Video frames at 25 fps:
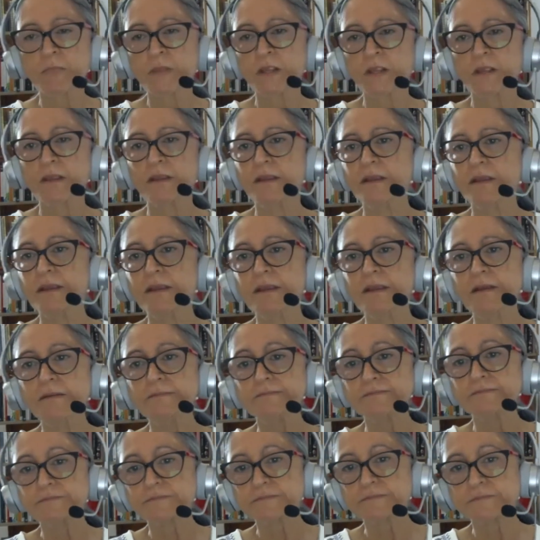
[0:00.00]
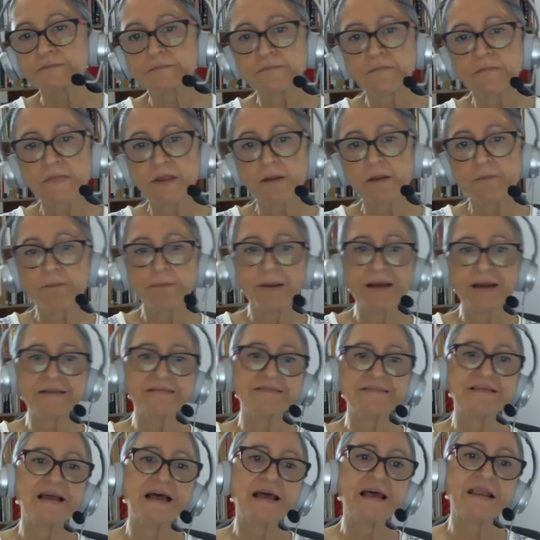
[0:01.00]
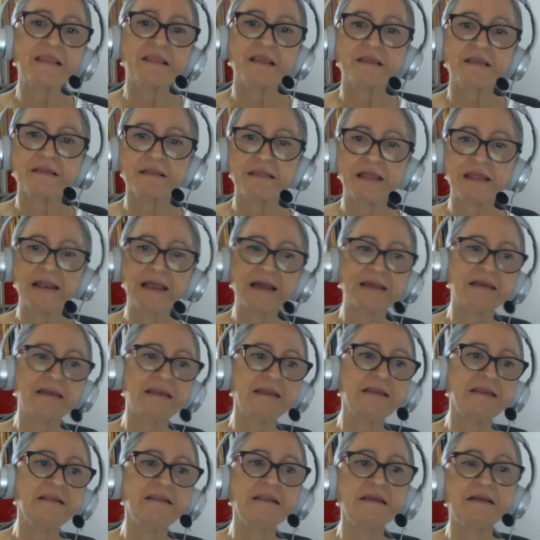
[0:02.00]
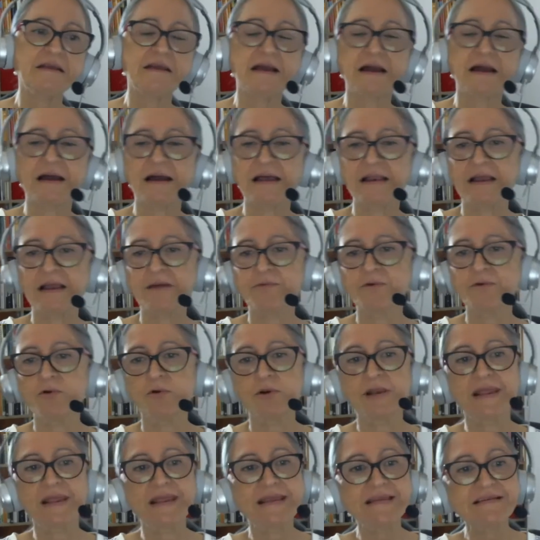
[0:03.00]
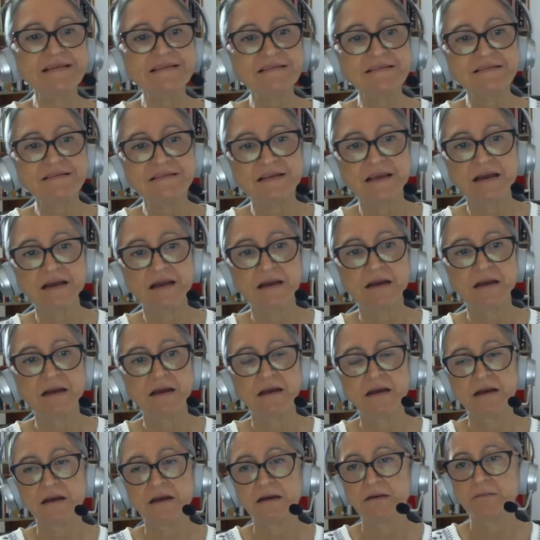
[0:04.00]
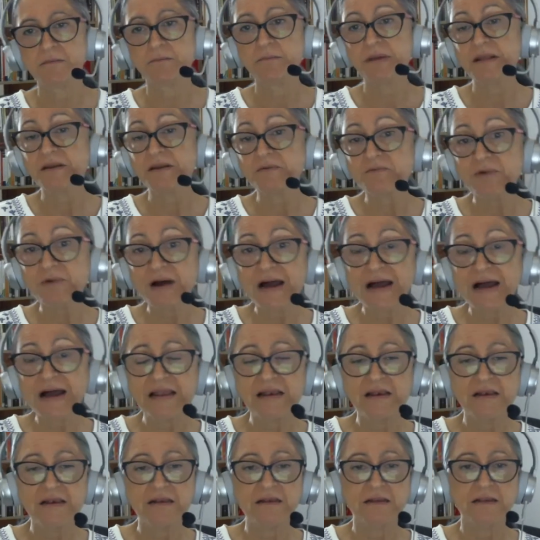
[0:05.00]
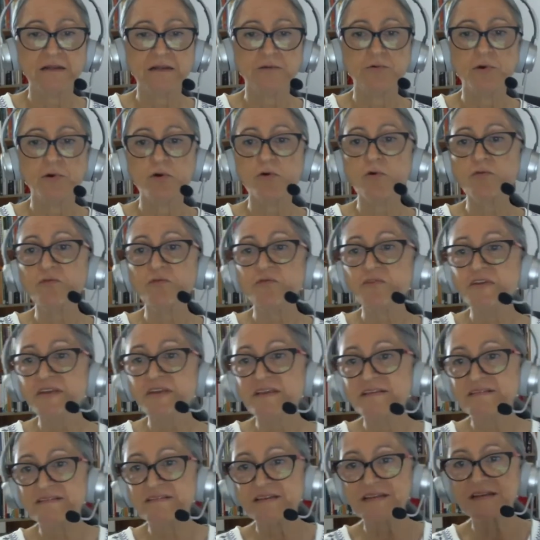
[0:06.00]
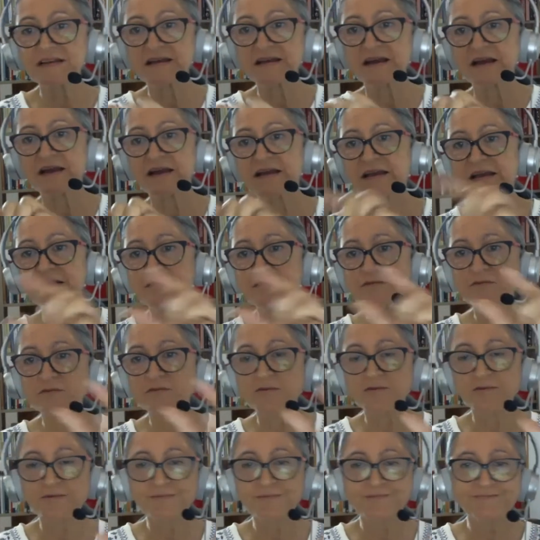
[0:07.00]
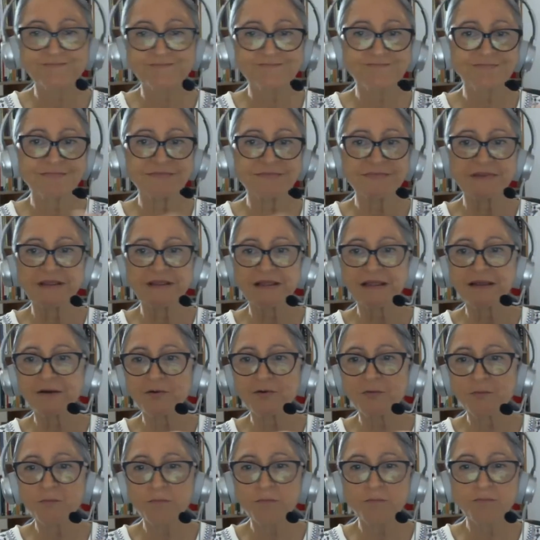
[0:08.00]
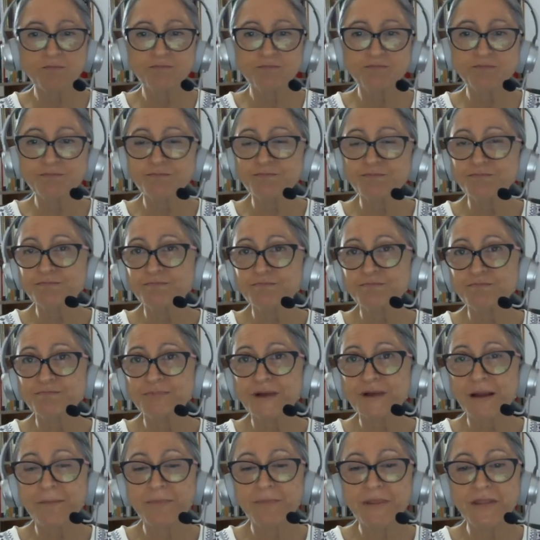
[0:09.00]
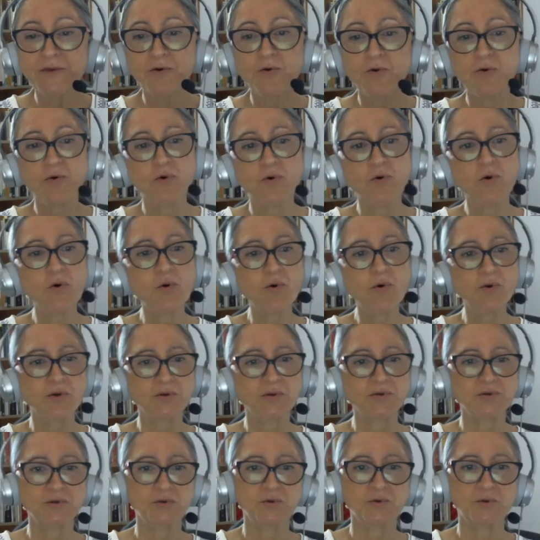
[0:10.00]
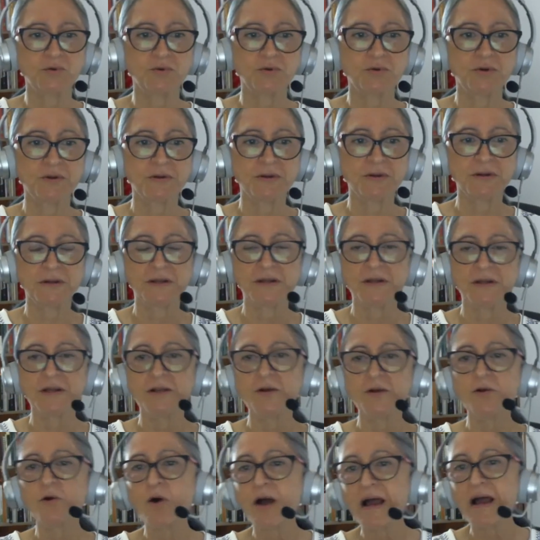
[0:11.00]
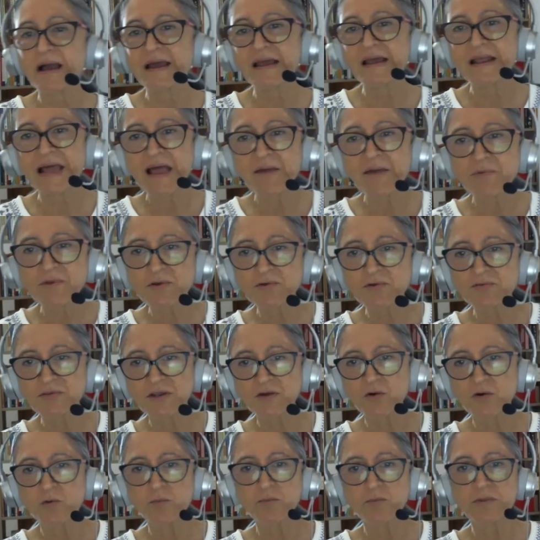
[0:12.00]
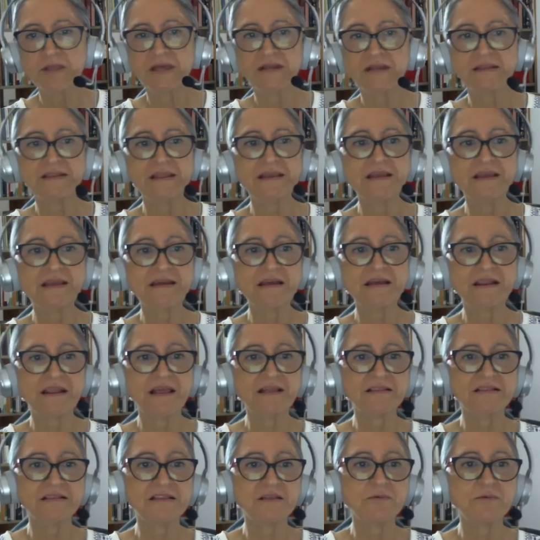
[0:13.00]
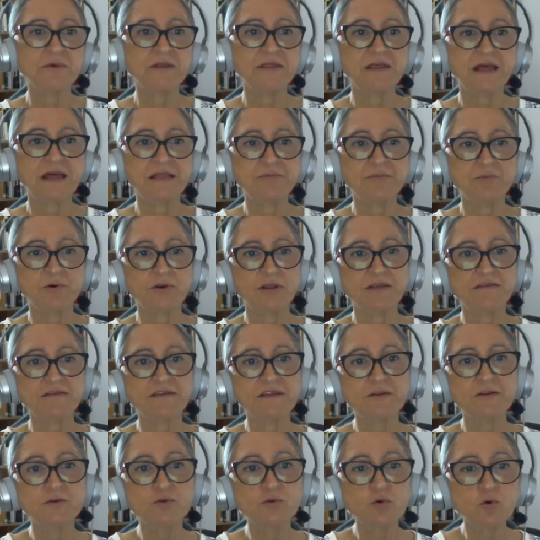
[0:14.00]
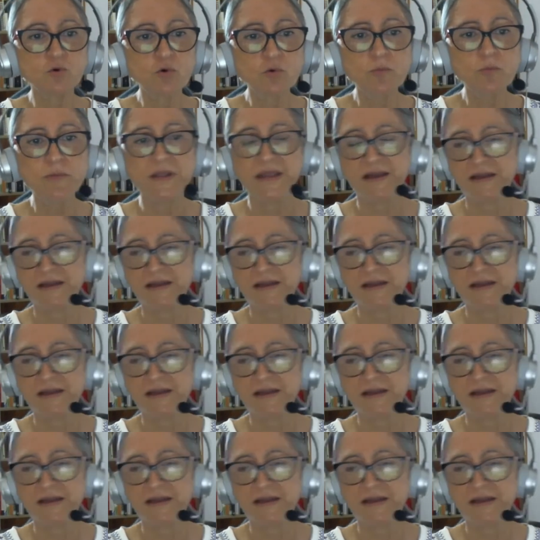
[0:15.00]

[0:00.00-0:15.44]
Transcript: Y pasar desde la crítica a la violencia verbal y luego física es, un camino corto. Los agravios se convierten en reactividad porque si tú me,